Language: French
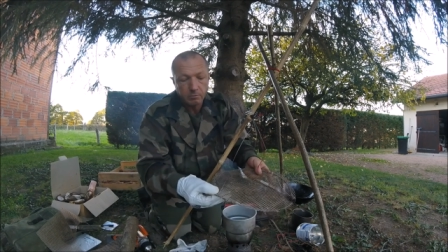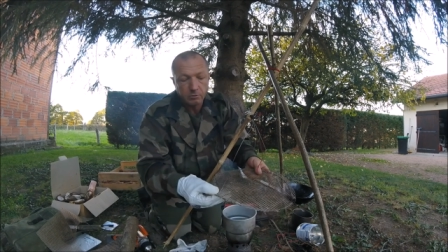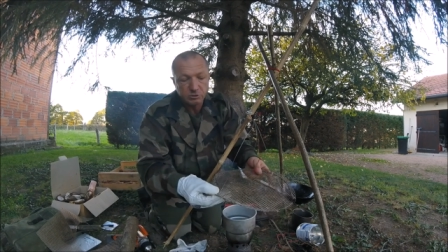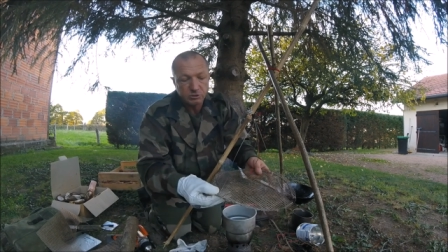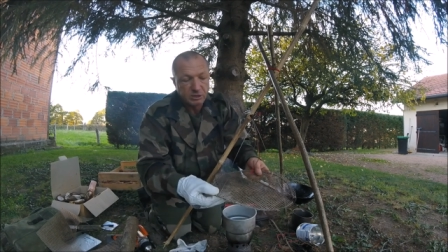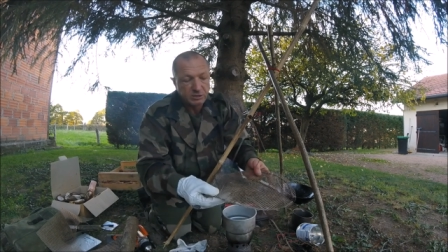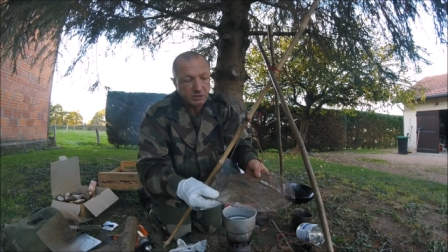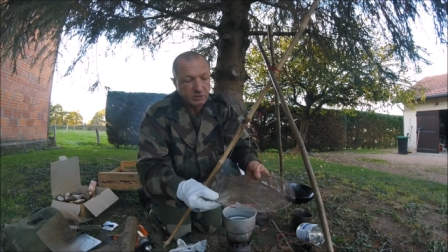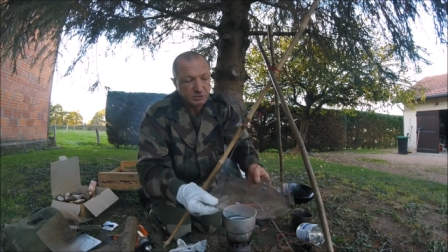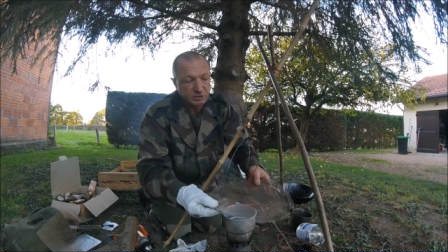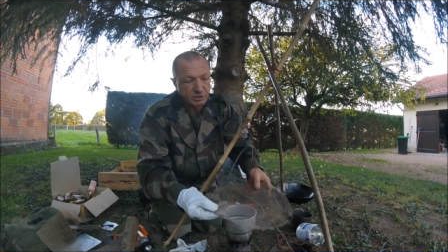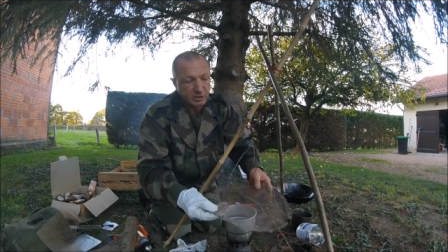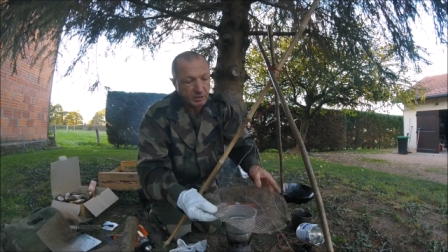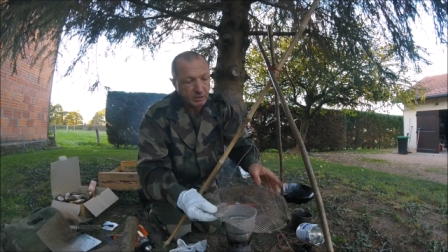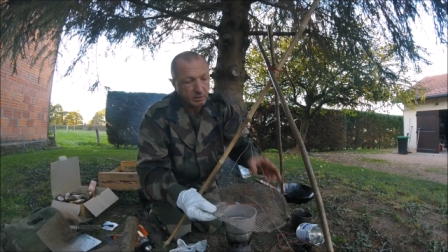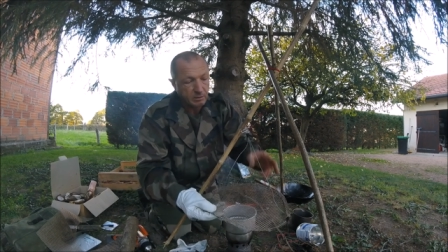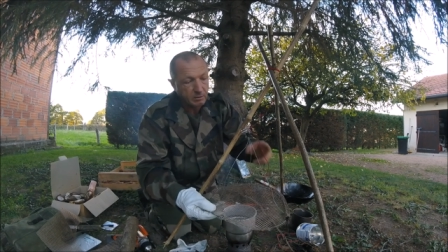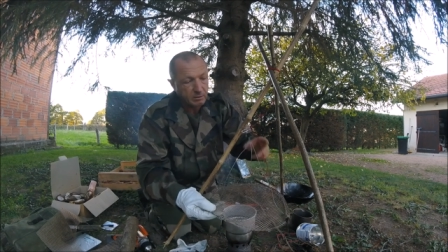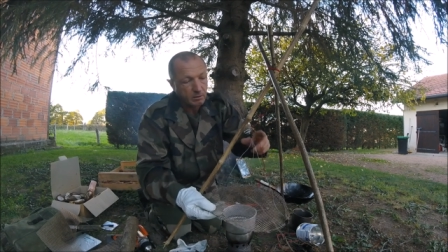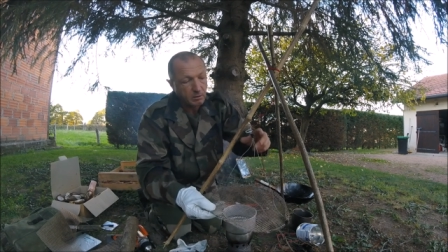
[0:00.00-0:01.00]
que j'ai
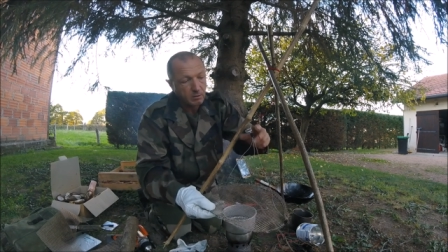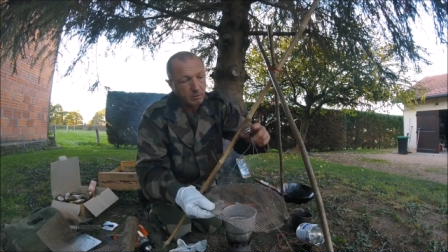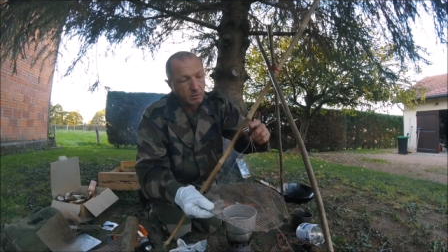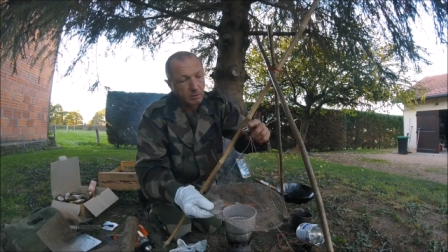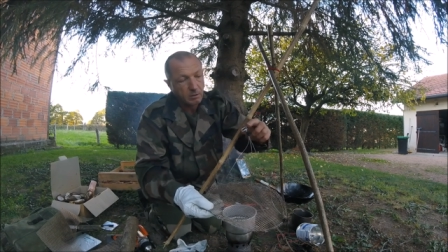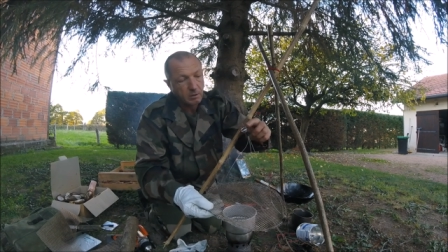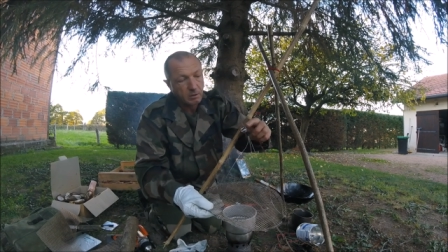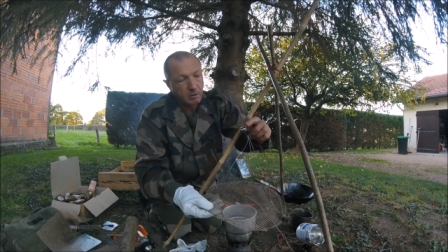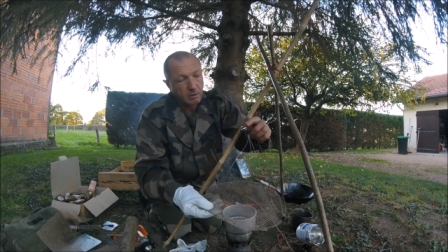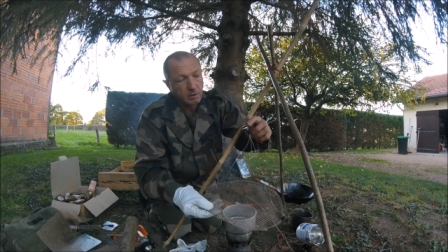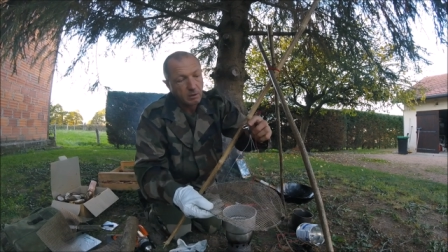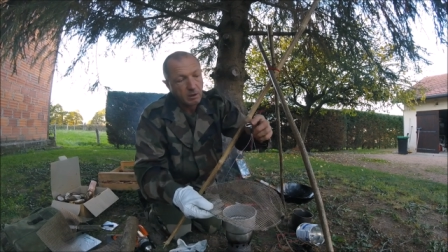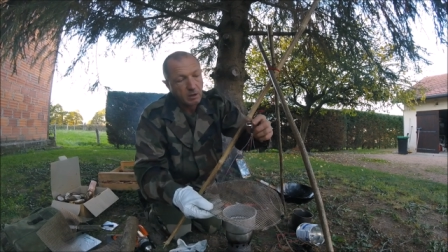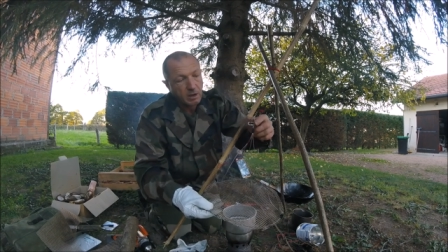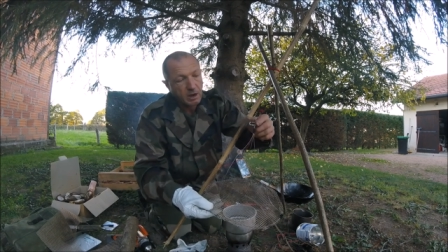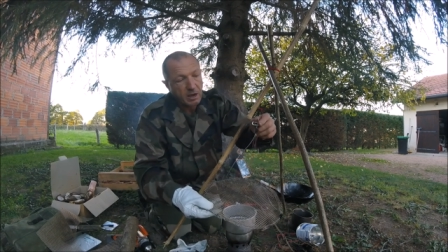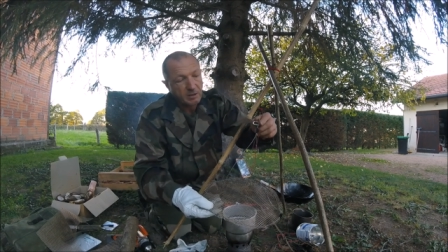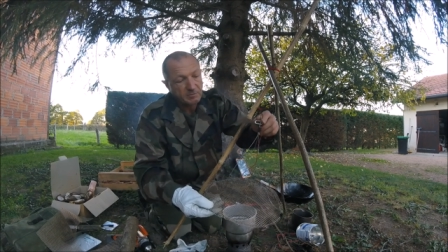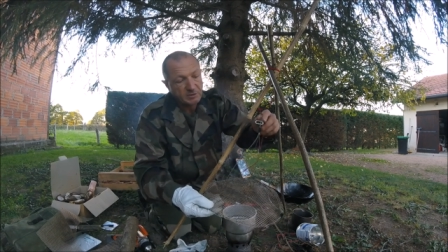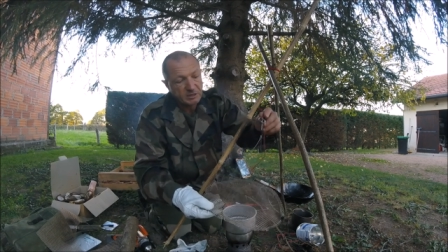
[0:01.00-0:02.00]
attaché,
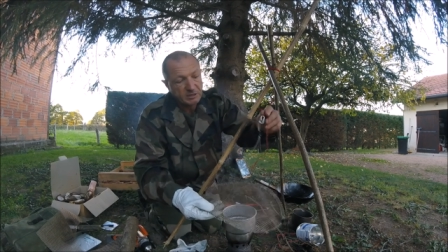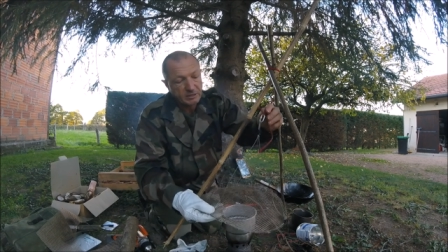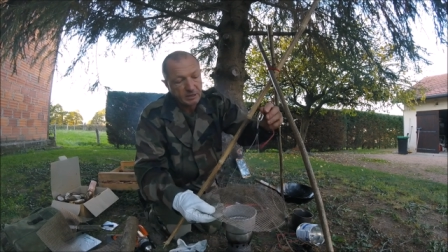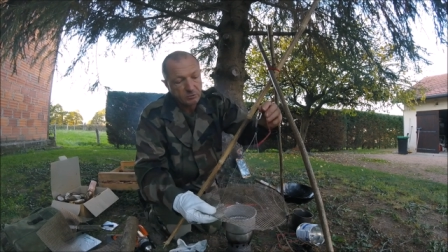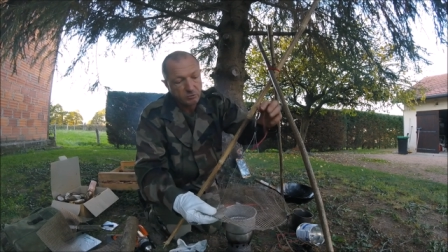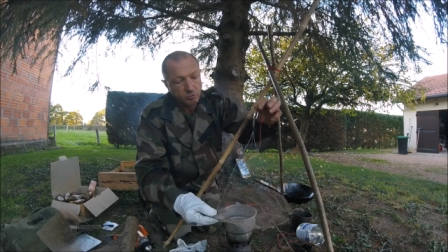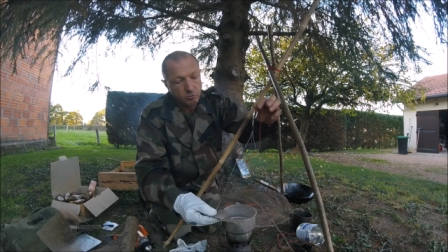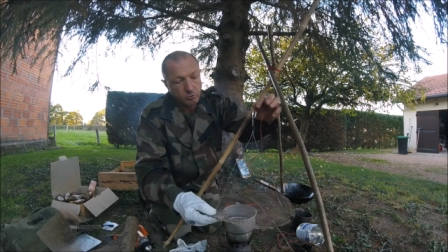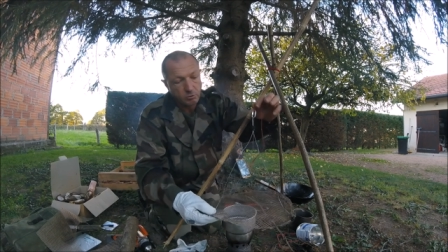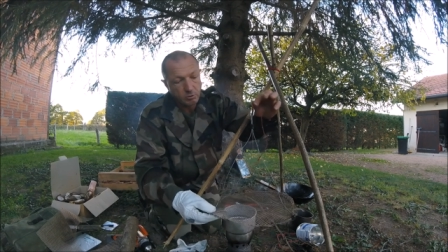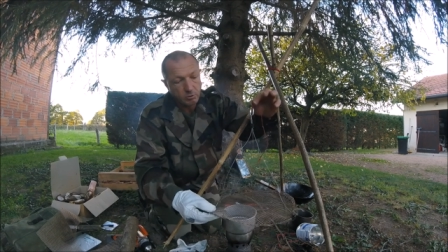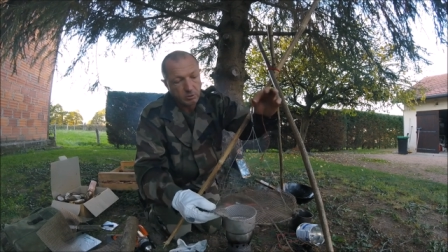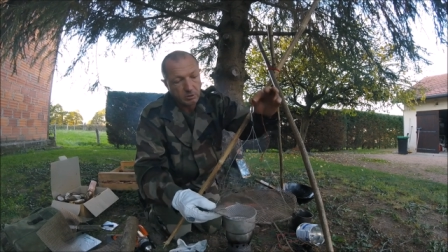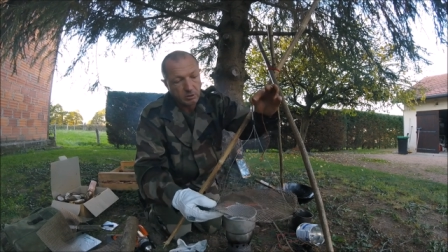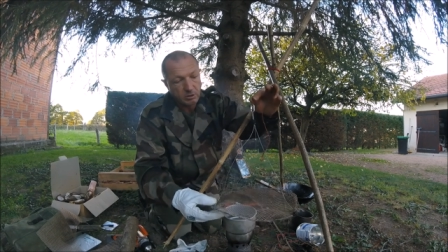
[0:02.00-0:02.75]
un petit anneau,